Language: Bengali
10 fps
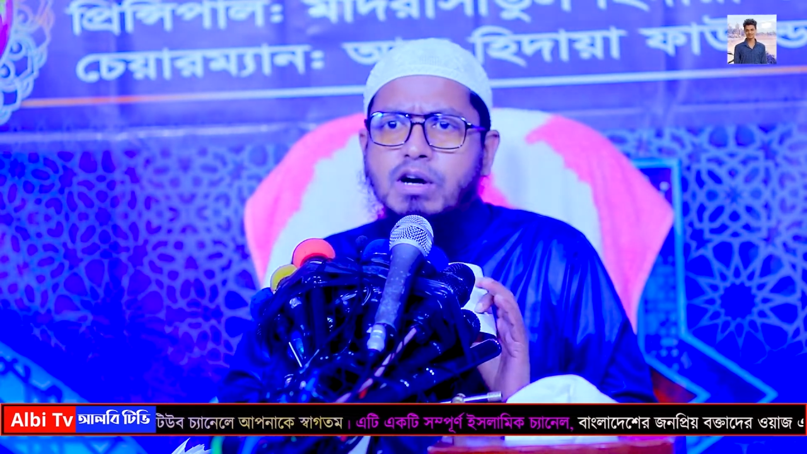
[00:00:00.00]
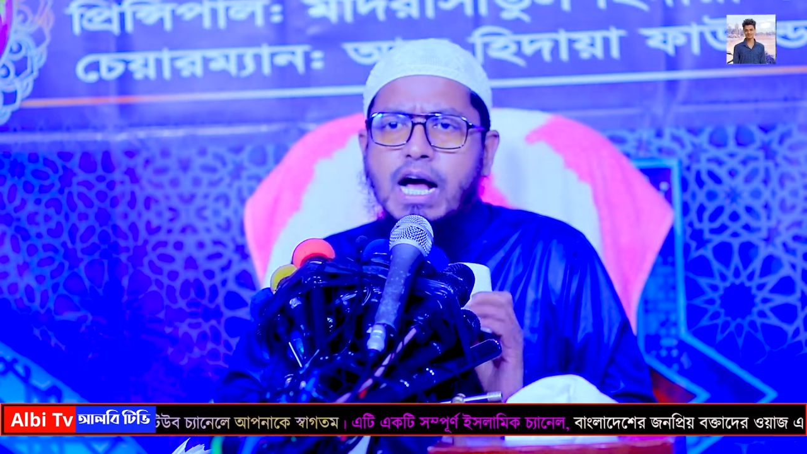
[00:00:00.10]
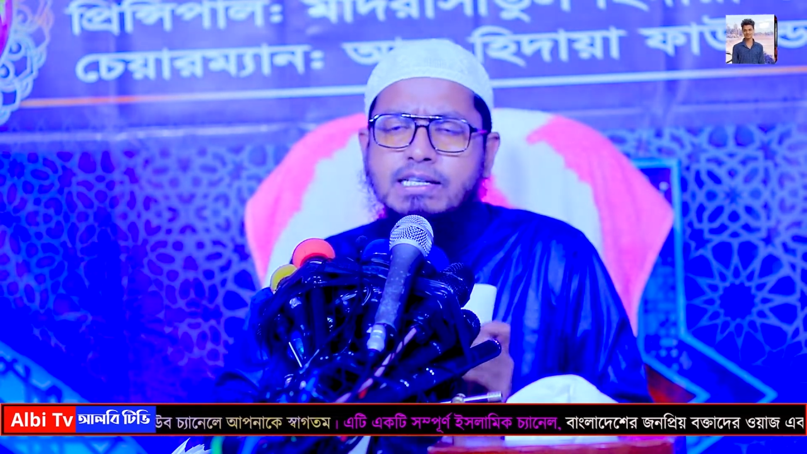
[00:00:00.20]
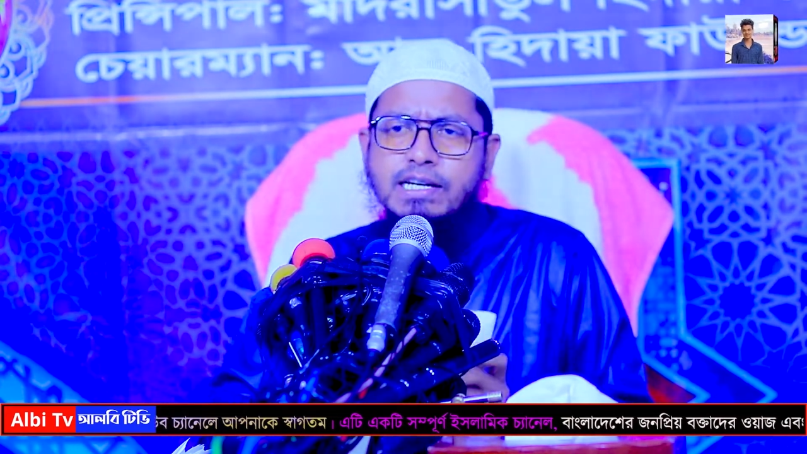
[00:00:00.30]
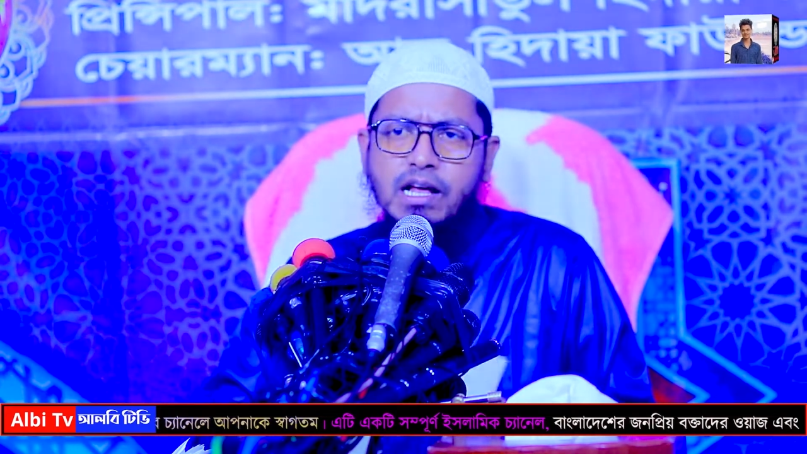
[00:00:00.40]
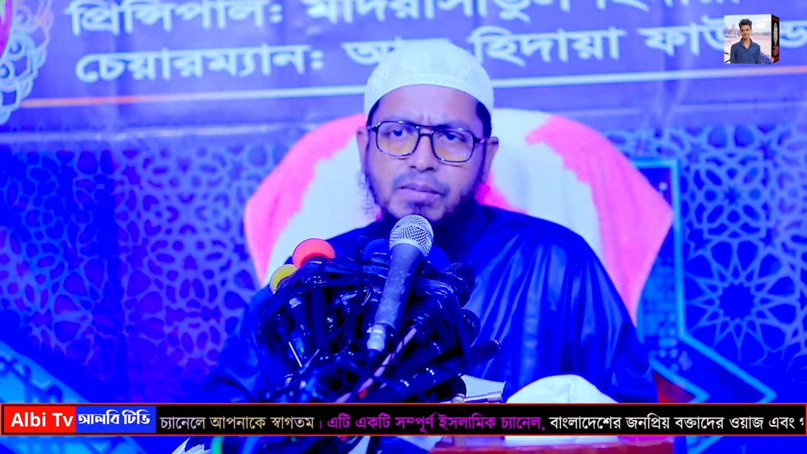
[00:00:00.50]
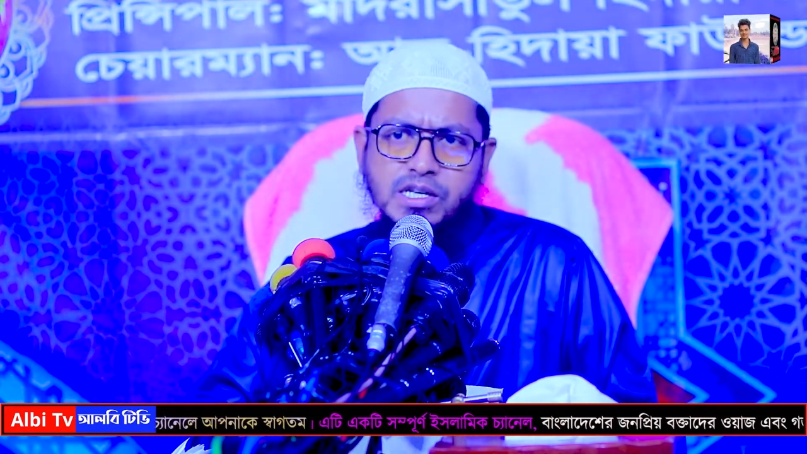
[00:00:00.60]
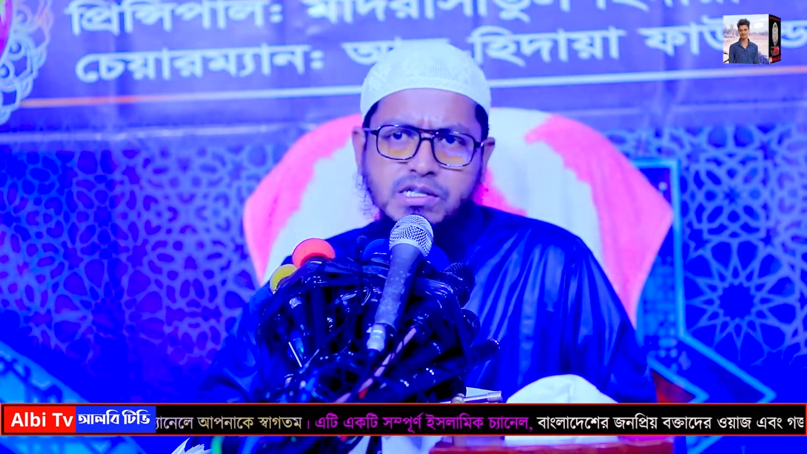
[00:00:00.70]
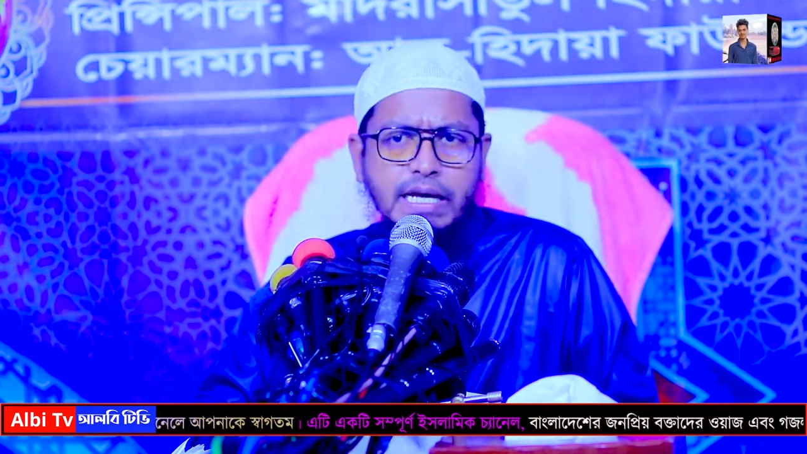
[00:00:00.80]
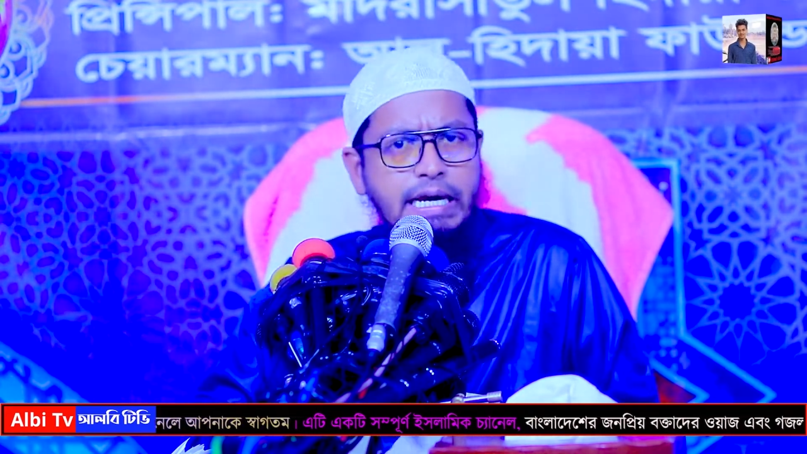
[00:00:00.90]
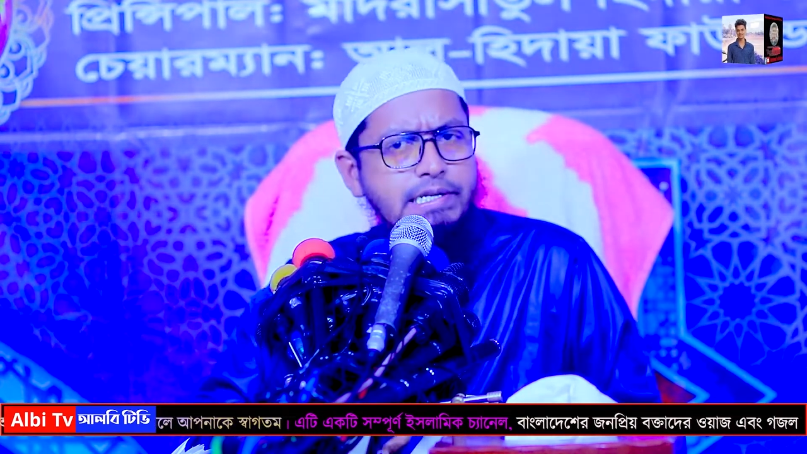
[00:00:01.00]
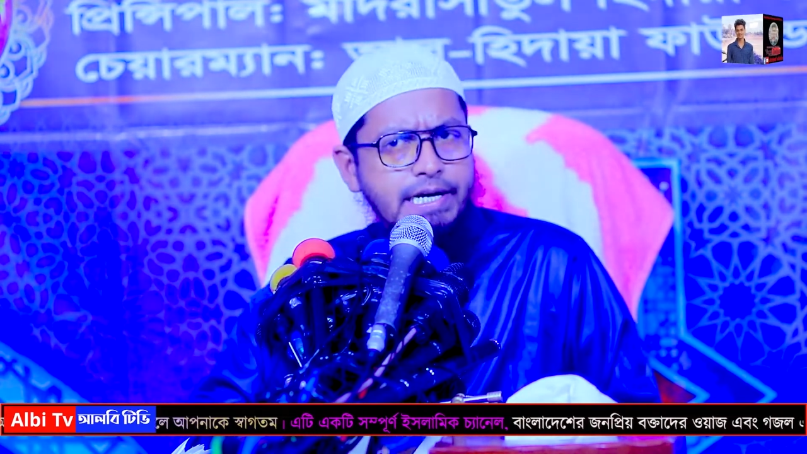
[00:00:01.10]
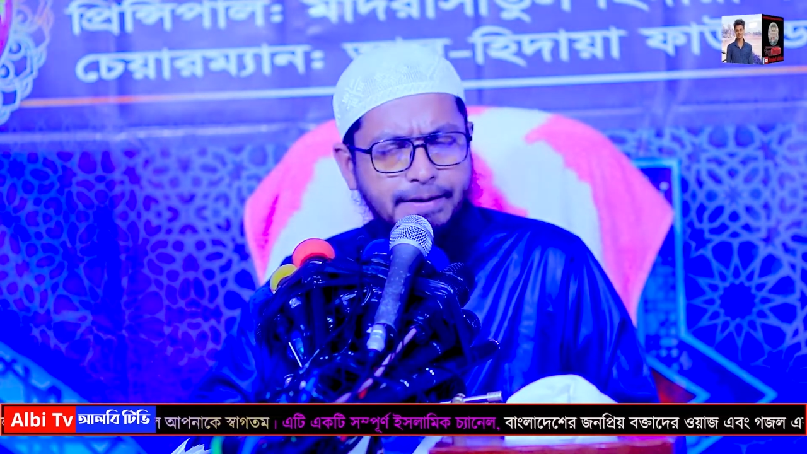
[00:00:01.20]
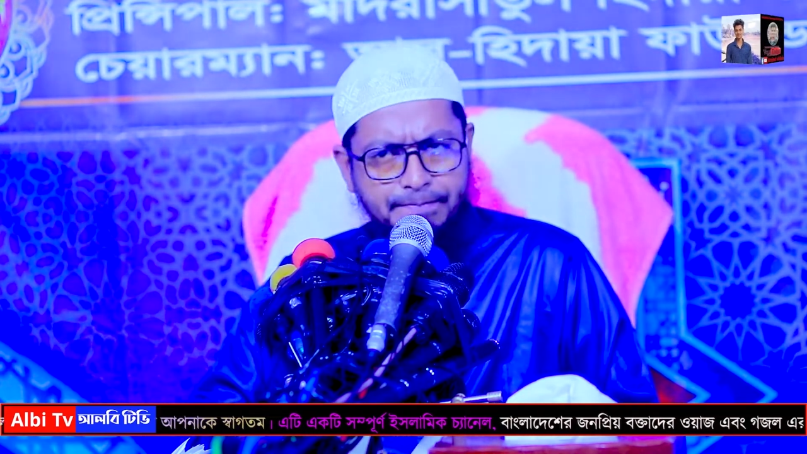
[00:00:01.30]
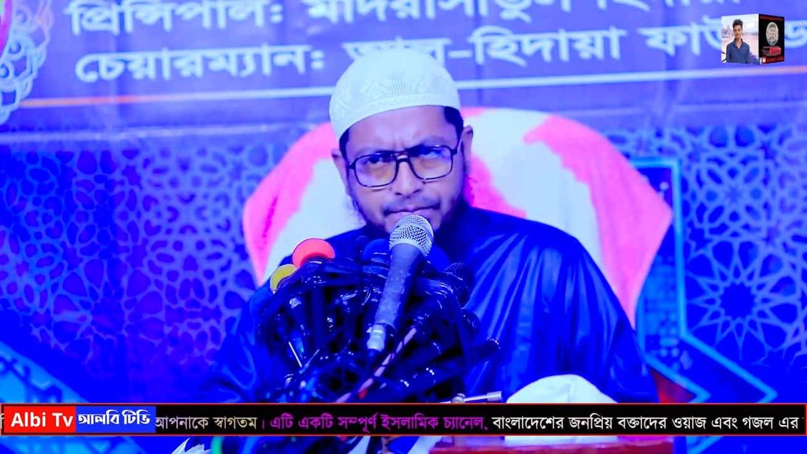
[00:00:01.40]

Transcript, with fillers: কাজা নামাজ থেকে যায়